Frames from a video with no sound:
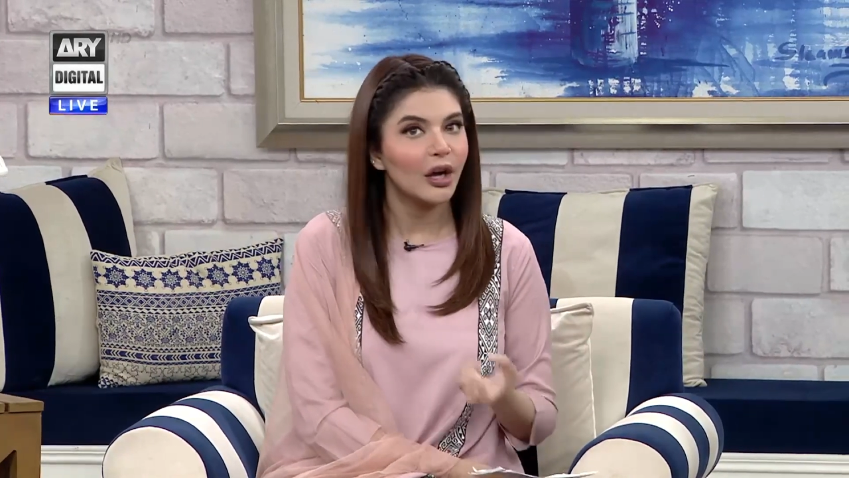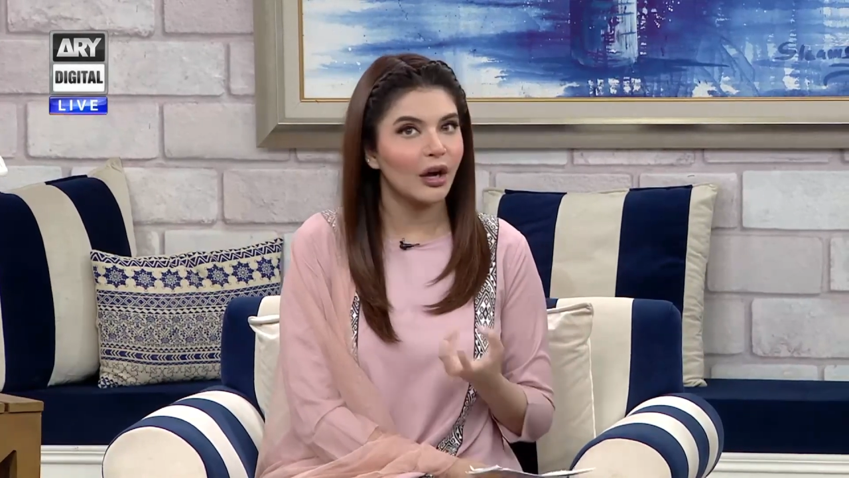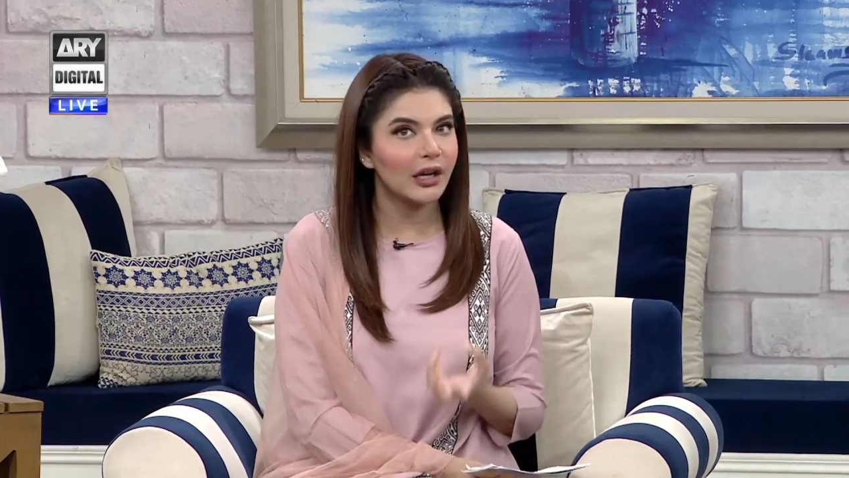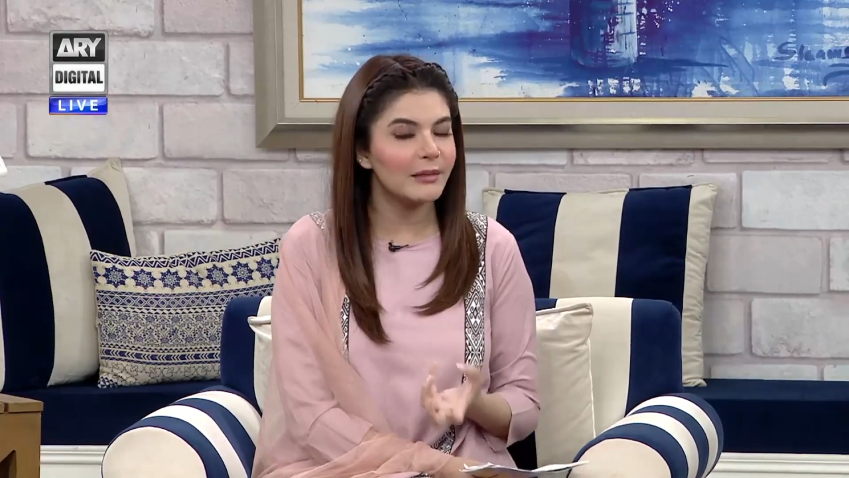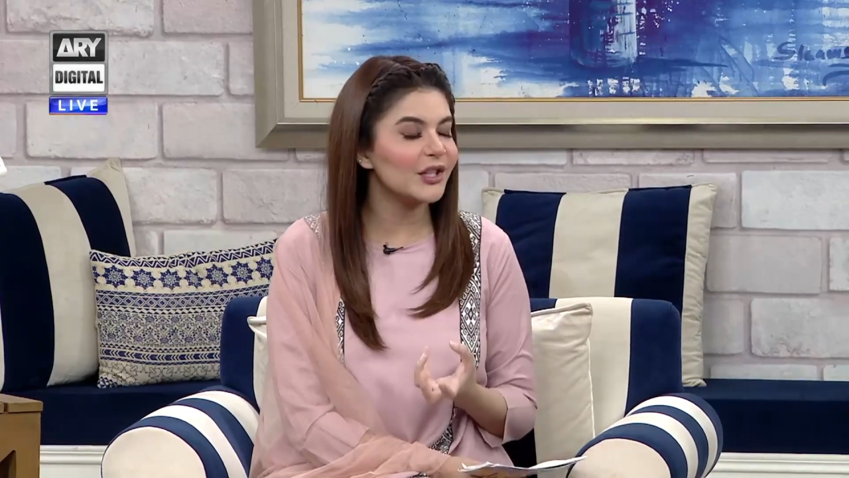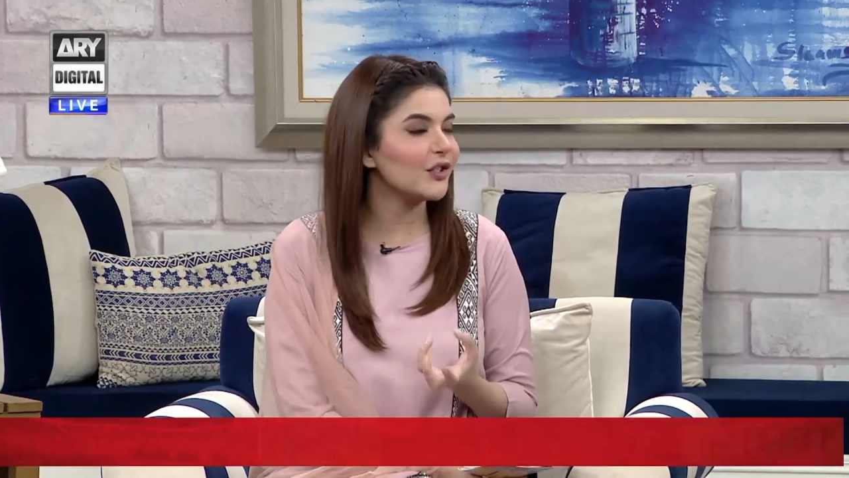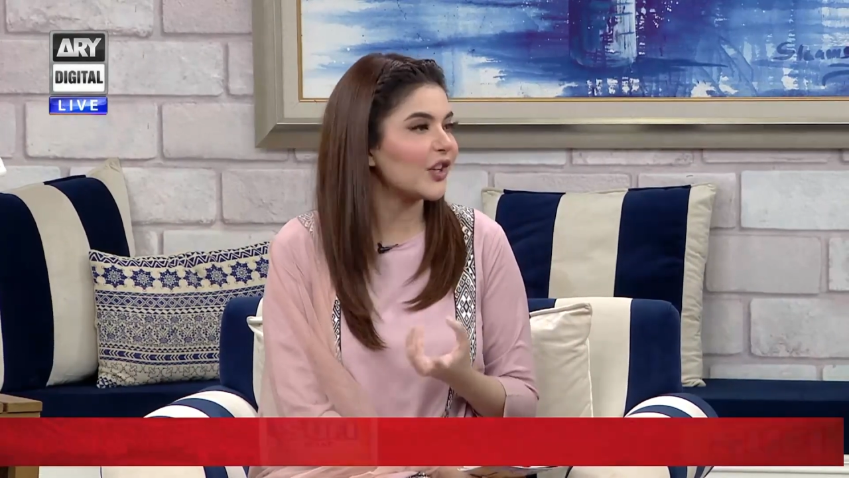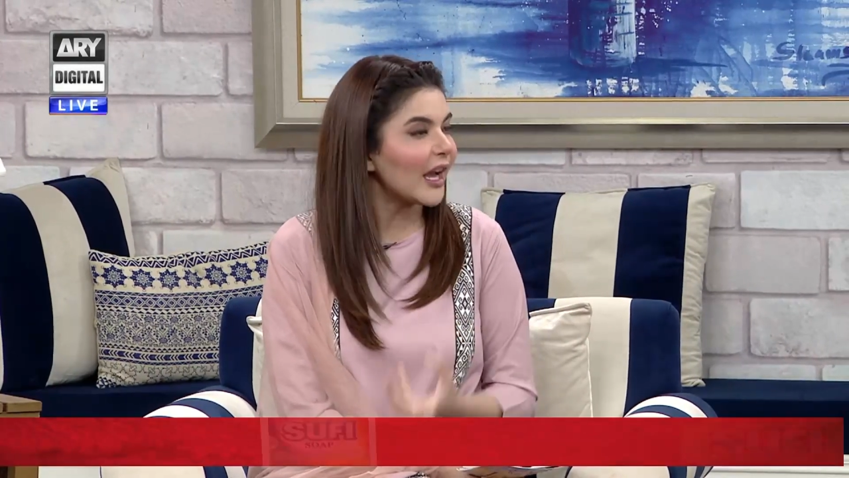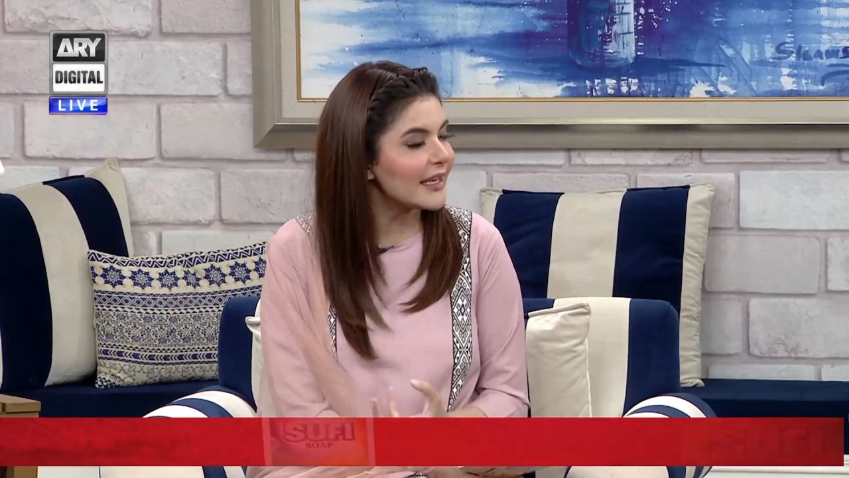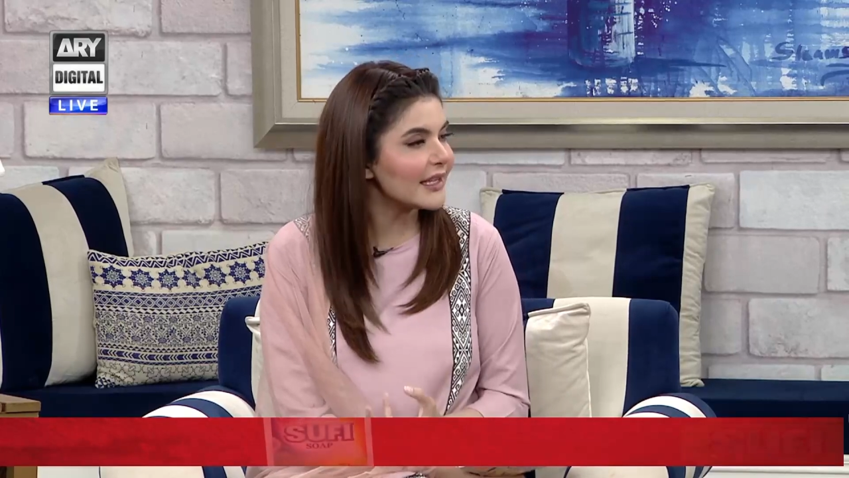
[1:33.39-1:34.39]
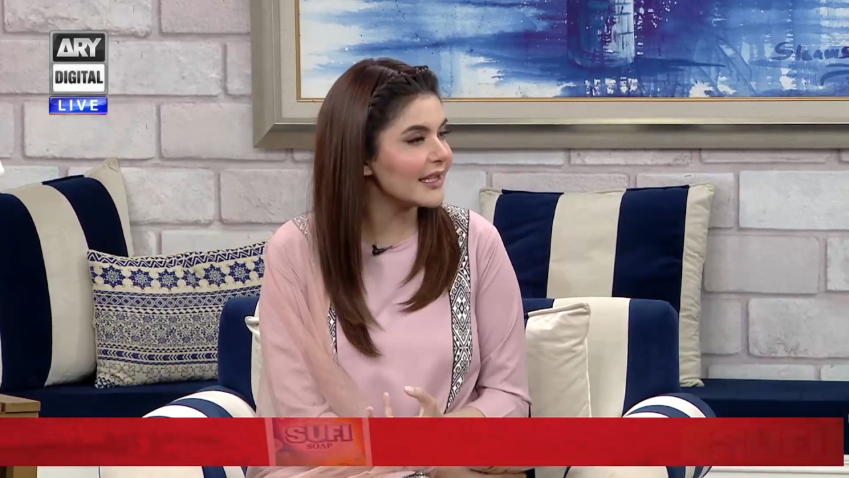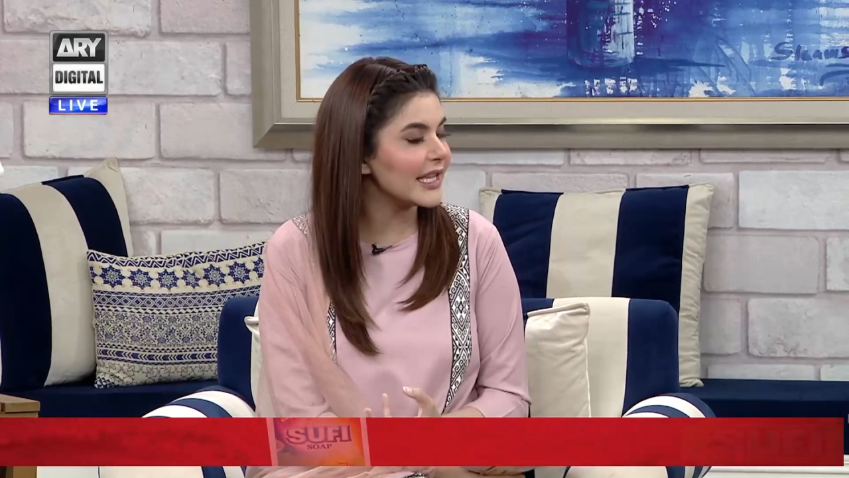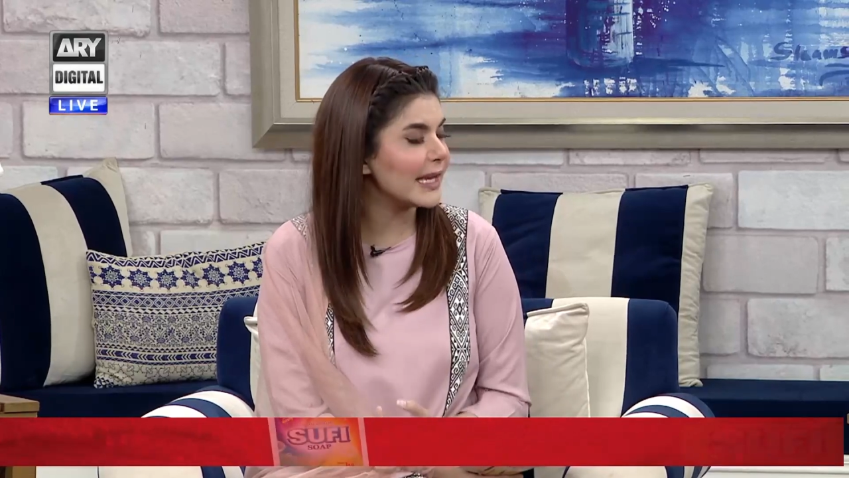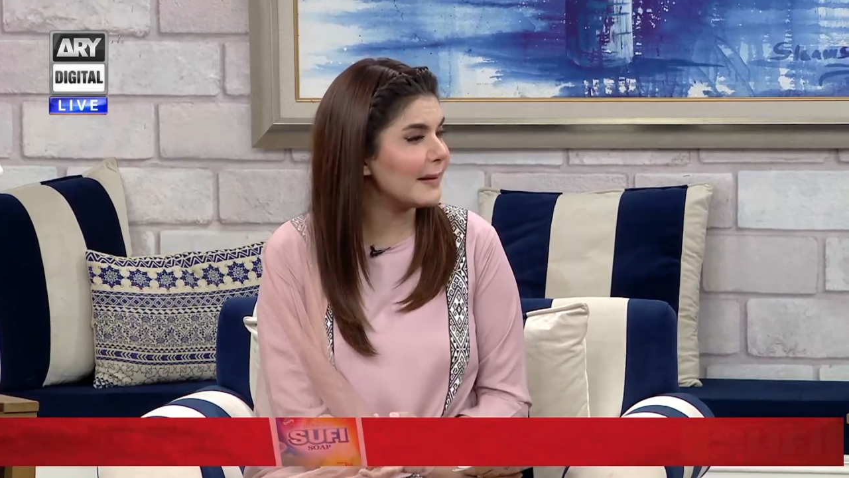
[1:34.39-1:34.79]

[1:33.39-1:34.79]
और हमें जो चाहिए ज़िंदगी